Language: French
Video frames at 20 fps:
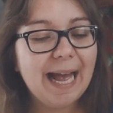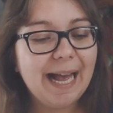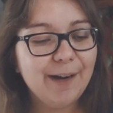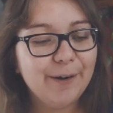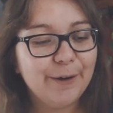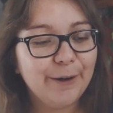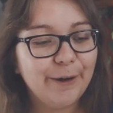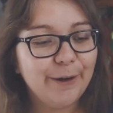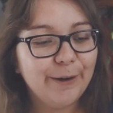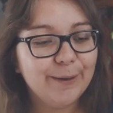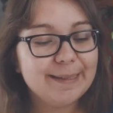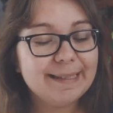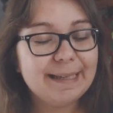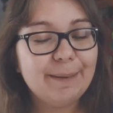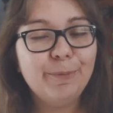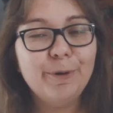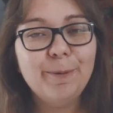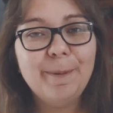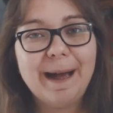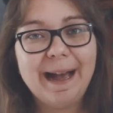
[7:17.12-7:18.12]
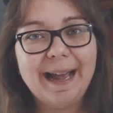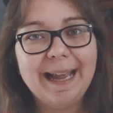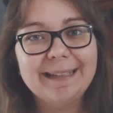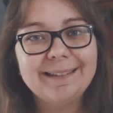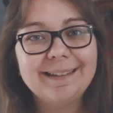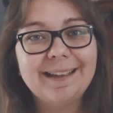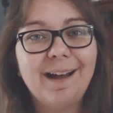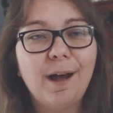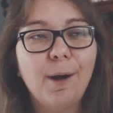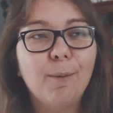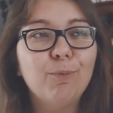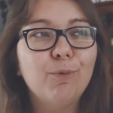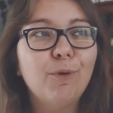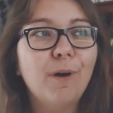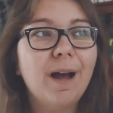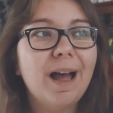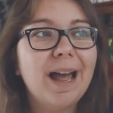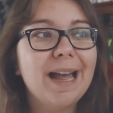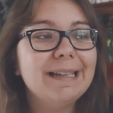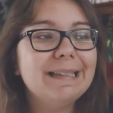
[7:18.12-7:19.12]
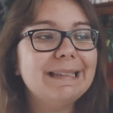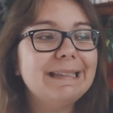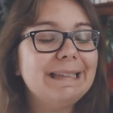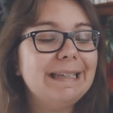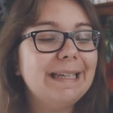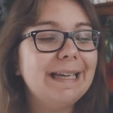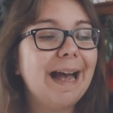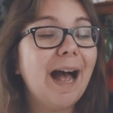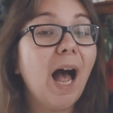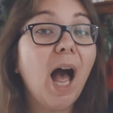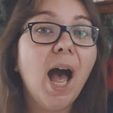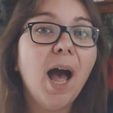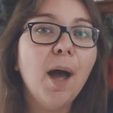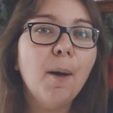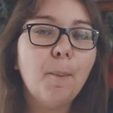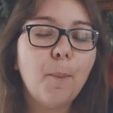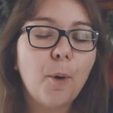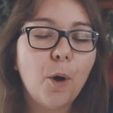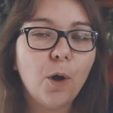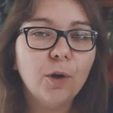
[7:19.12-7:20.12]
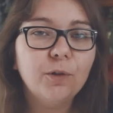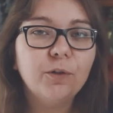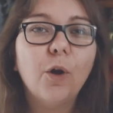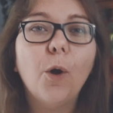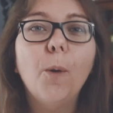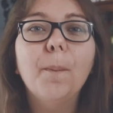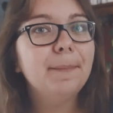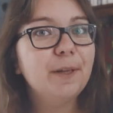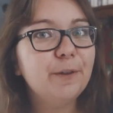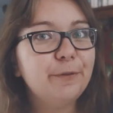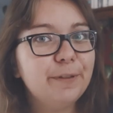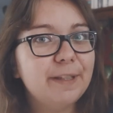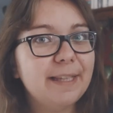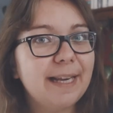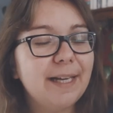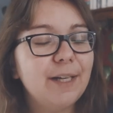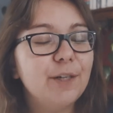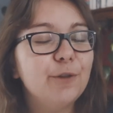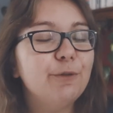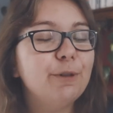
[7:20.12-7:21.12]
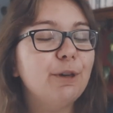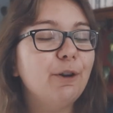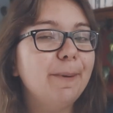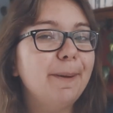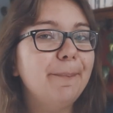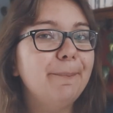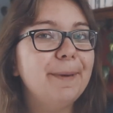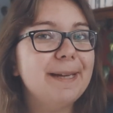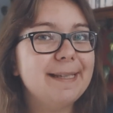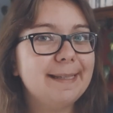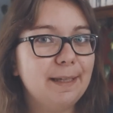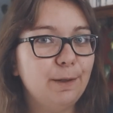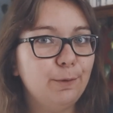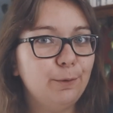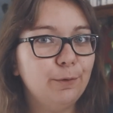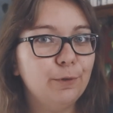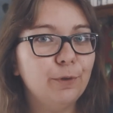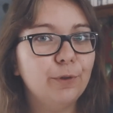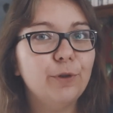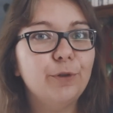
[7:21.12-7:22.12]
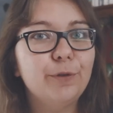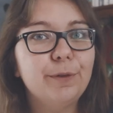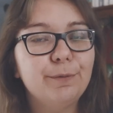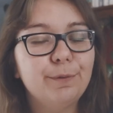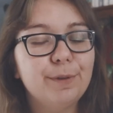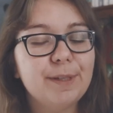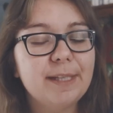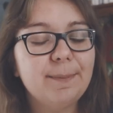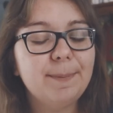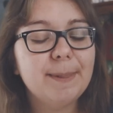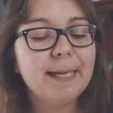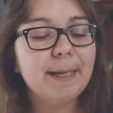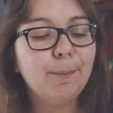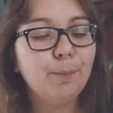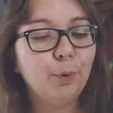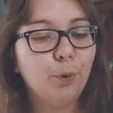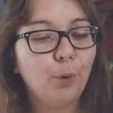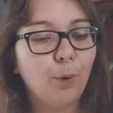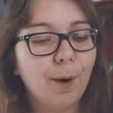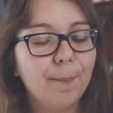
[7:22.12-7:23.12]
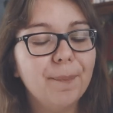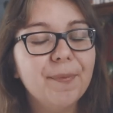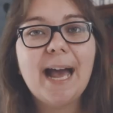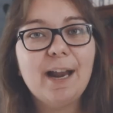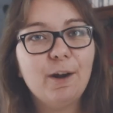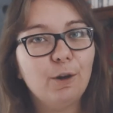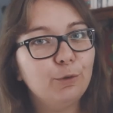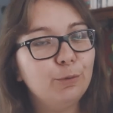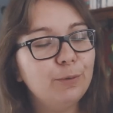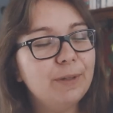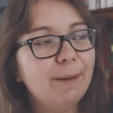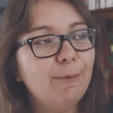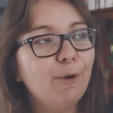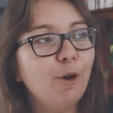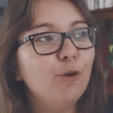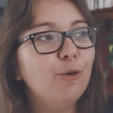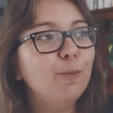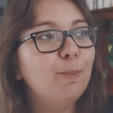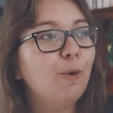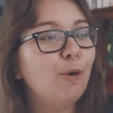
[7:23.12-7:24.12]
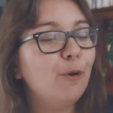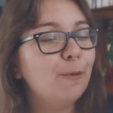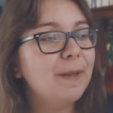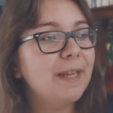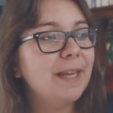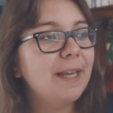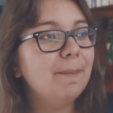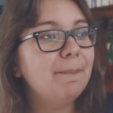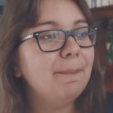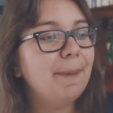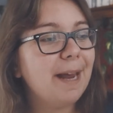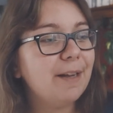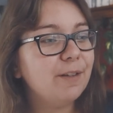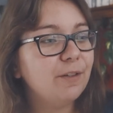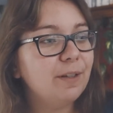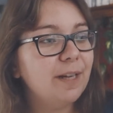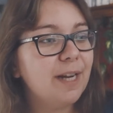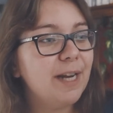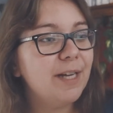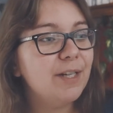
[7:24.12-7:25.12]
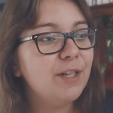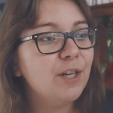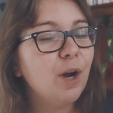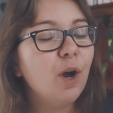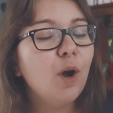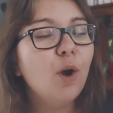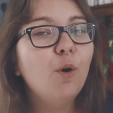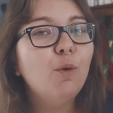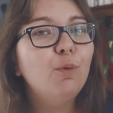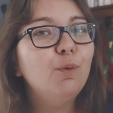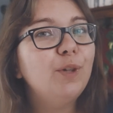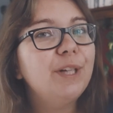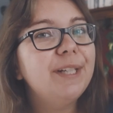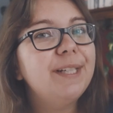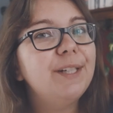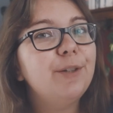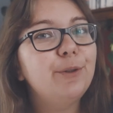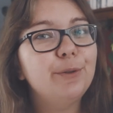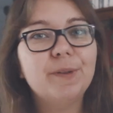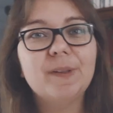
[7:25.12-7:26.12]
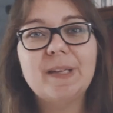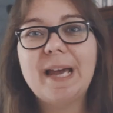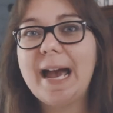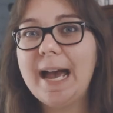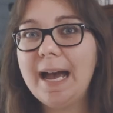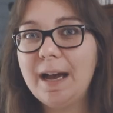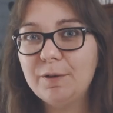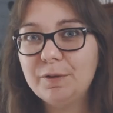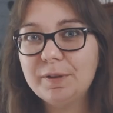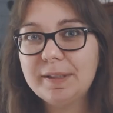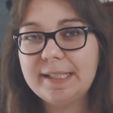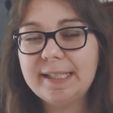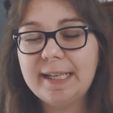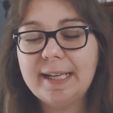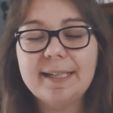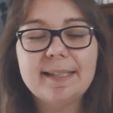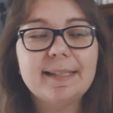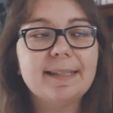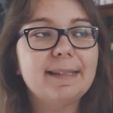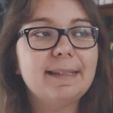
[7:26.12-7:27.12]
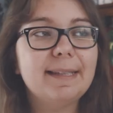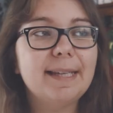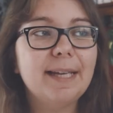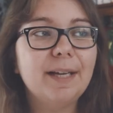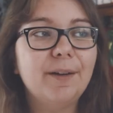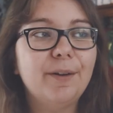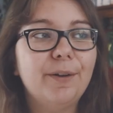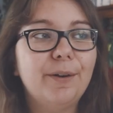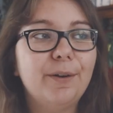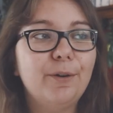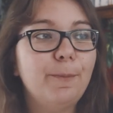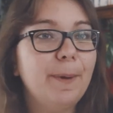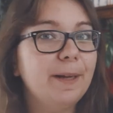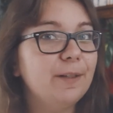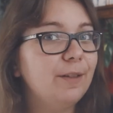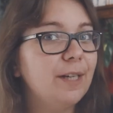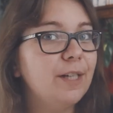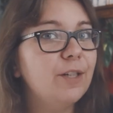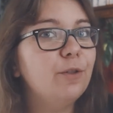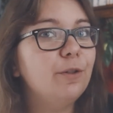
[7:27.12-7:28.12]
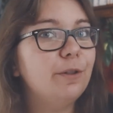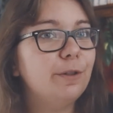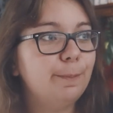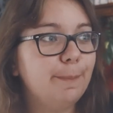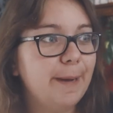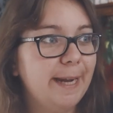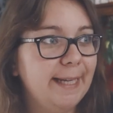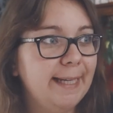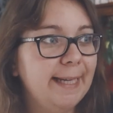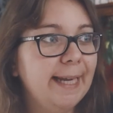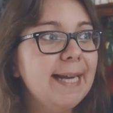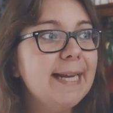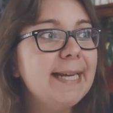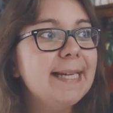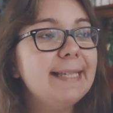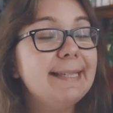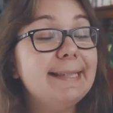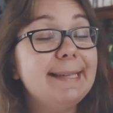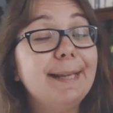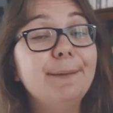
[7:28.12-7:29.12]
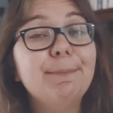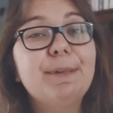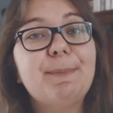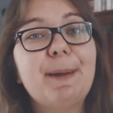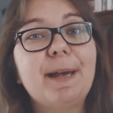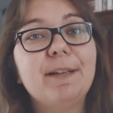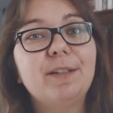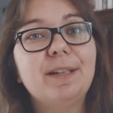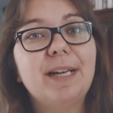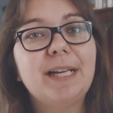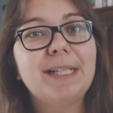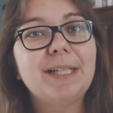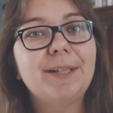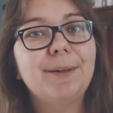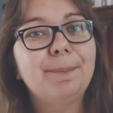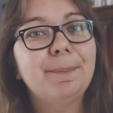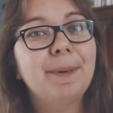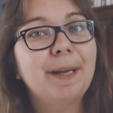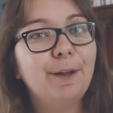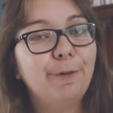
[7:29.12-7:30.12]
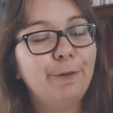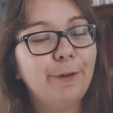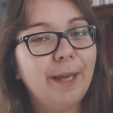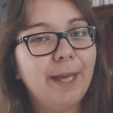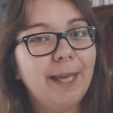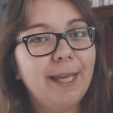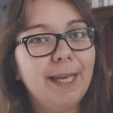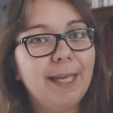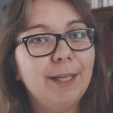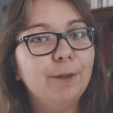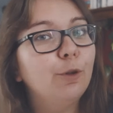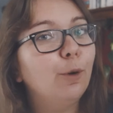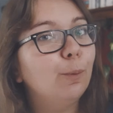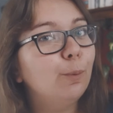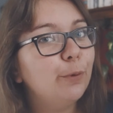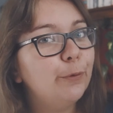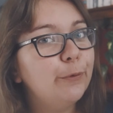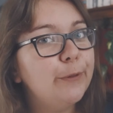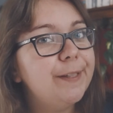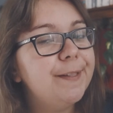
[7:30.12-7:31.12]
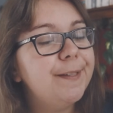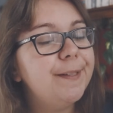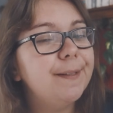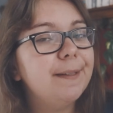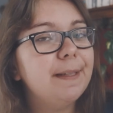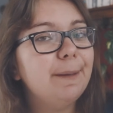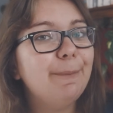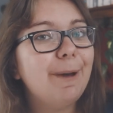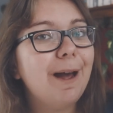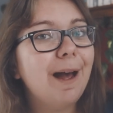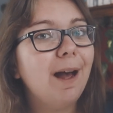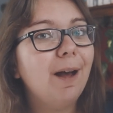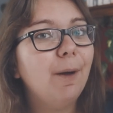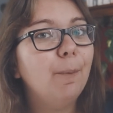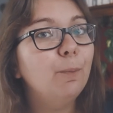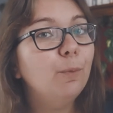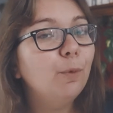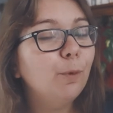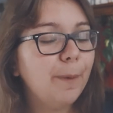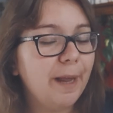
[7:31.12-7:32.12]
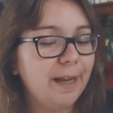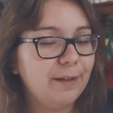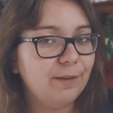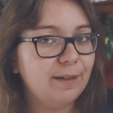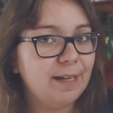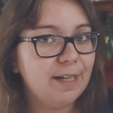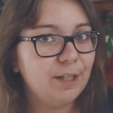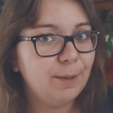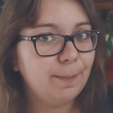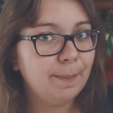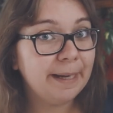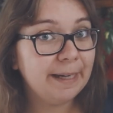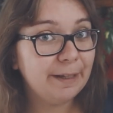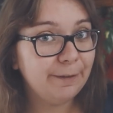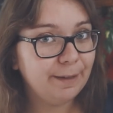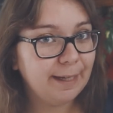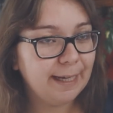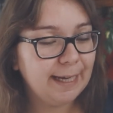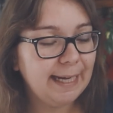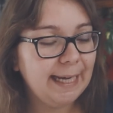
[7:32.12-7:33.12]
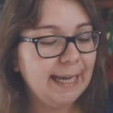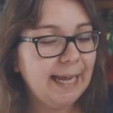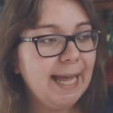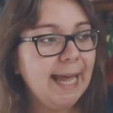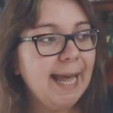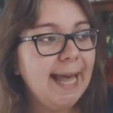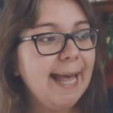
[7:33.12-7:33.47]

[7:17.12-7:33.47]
Alors, ça peut paraître un point assez important. Mais au final, je suis quand même passée outre. Je vais vous expliquer pourquoi. Alors tout d'abord, le premier personnage où j'ai des choses à redire, c'est euh, le personnage de Spike. C'est un de mes personnages préférés dans Buffy, si ce n'est pas mon personnage préféré.